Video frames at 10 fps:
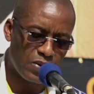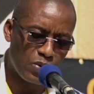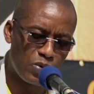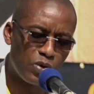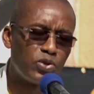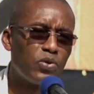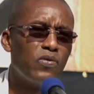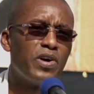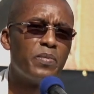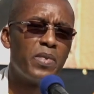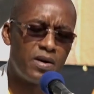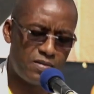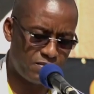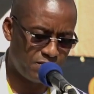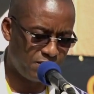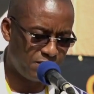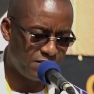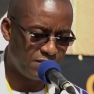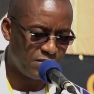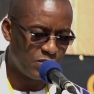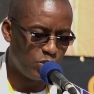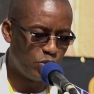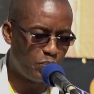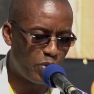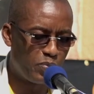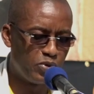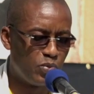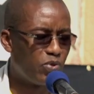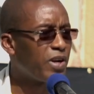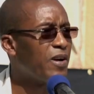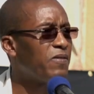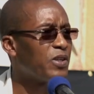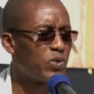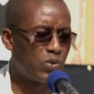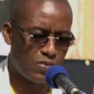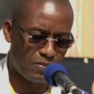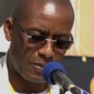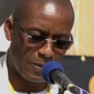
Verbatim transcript: au nom du gouvernement, du peuple du Burkina Faso,